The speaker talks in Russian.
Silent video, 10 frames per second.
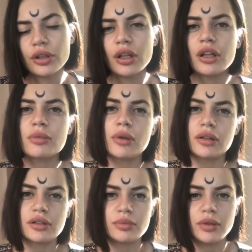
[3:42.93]
Она
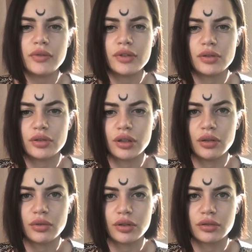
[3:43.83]
нормально себя ведет,
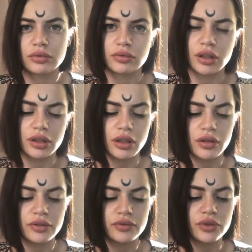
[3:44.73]
Алена.
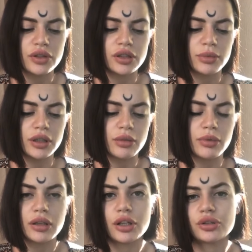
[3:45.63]
Она ведет себя
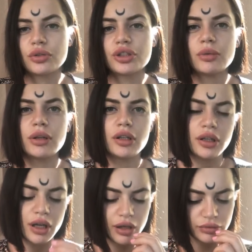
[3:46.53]
нормально. А что, чем
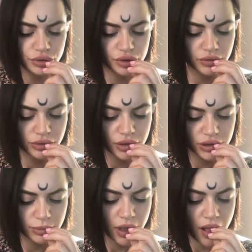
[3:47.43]
Илья лучше ведет
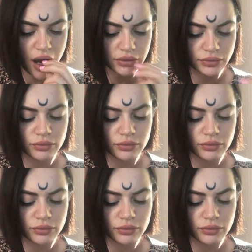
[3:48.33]
себя?